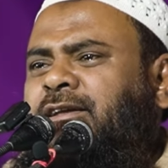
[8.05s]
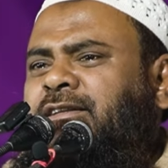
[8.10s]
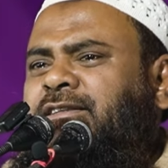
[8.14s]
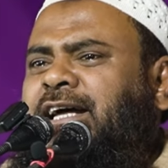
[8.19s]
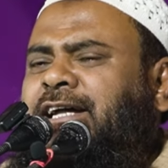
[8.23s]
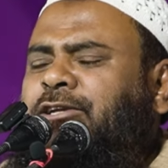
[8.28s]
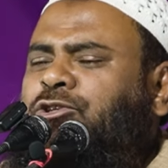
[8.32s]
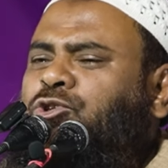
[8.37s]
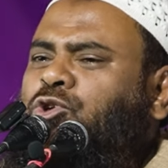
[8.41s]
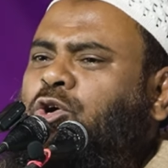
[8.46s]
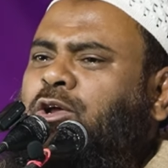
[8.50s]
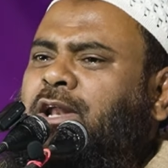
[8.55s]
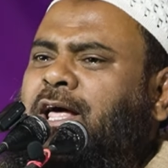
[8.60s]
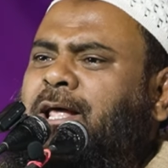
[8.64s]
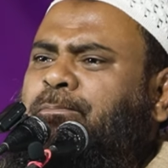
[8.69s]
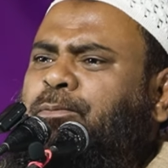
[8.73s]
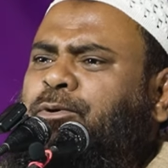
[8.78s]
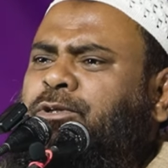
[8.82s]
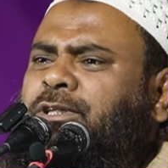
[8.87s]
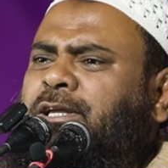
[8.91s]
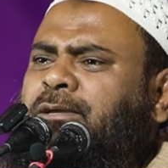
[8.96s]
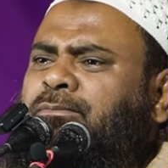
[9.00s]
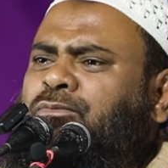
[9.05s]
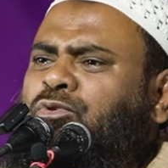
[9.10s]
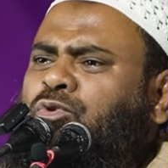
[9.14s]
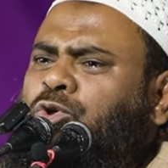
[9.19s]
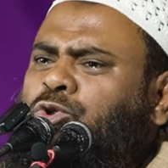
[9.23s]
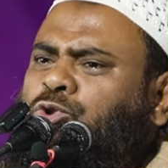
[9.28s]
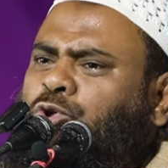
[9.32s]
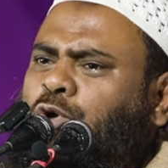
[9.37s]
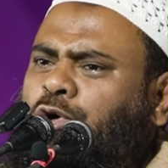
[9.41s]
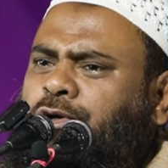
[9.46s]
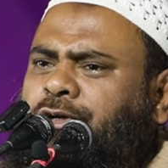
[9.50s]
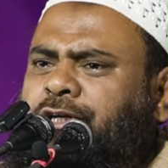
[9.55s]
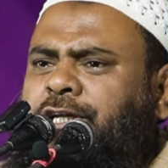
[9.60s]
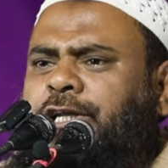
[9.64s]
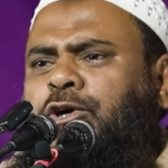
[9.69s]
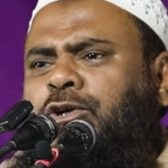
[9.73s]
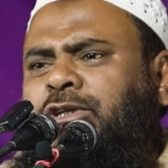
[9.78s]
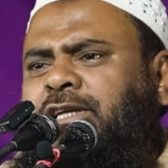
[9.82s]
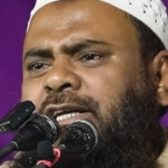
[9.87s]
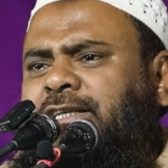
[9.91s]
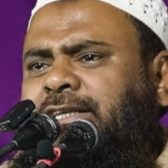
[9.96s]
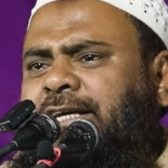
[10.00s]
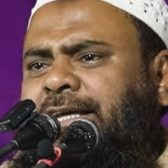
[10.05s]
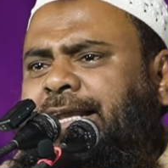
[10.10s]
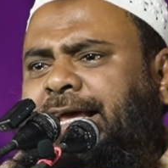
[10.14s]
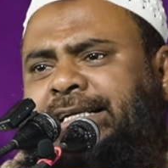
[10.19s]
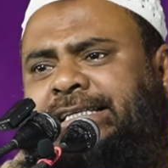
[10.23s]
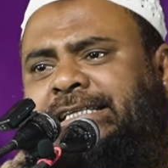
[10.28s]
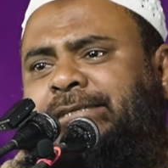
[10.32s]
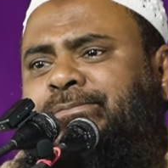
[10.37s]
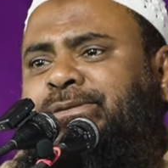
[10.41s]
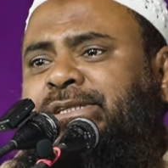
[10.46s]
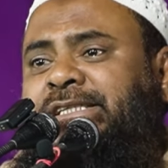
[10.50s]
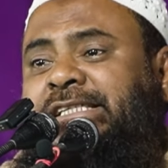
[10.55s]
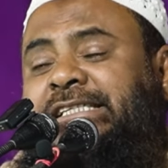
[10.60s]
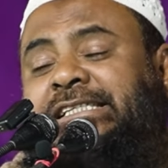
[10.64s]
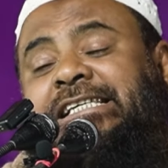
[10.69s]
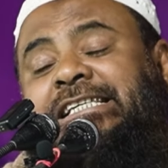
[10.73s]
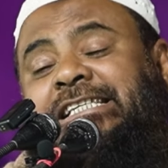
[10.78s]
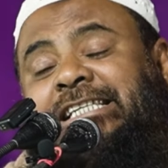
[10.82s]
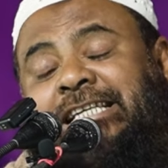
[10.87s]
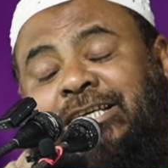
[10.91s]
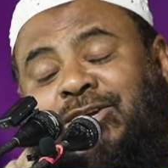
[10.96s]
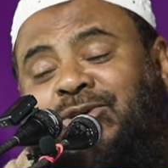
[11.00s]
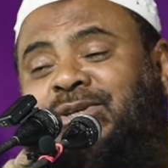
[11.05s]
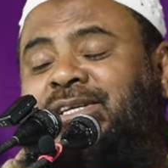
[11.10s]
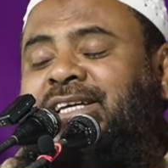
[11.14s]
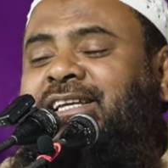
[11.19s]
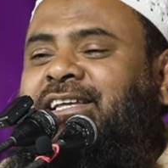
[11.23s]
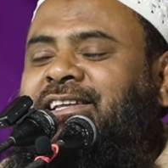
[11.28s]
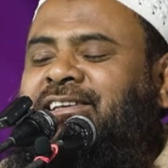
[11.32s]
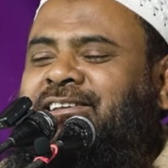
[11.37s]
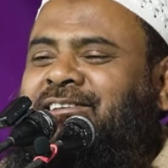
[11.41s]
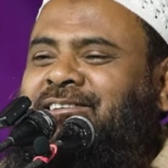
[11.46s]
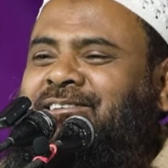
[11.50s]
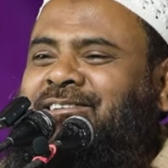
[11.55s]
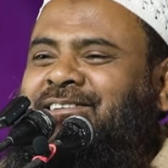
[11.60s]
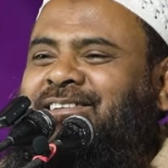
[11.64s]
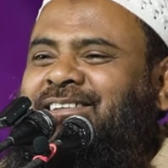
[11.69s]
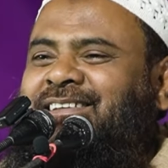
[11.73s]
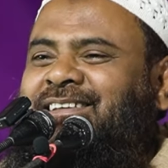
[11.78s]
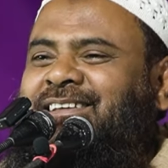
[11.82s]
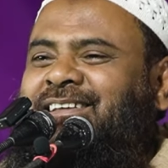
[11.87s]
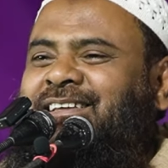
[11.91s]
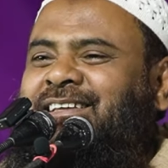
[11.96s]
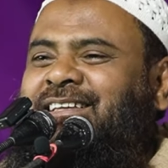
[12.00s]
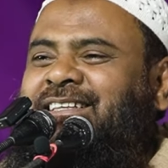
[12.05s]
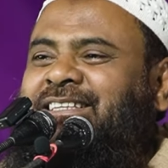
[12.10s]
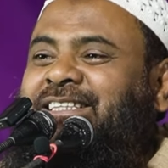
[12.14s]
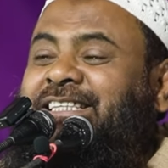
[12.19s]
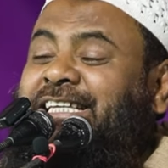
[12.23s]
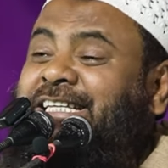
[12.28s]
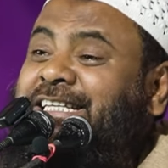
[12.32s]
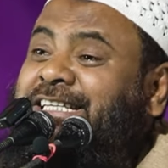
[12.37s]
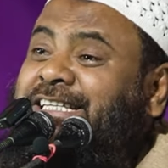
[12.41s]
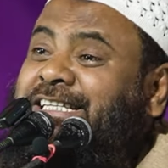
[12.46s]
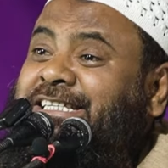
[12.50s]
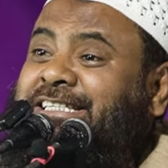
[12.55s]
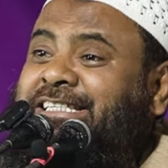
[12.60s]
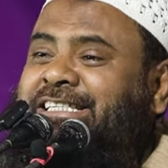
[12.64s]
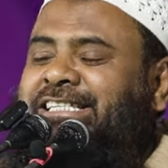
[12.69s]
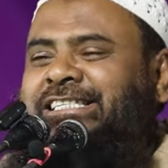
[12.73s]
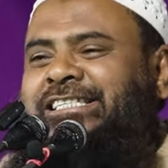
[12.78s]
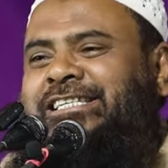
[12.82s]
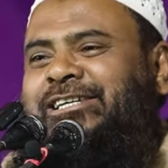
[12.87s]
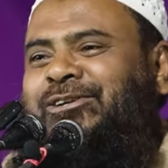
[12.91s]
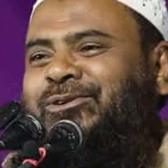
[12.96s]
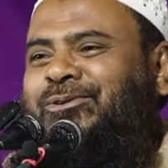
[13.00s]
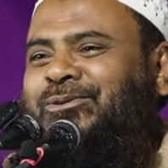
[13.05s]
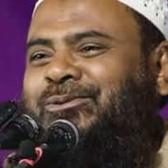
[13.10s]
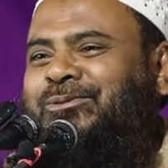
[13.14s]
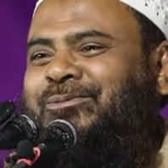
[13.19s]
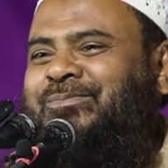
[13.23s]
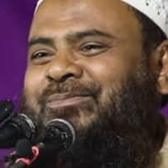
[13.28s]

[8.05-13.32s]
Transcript: তার চলার পথে মূল সক্রিয়তা তার অ্যাক্টিভিটি কি ছিল জানেন তিনটি জিনিস ছিল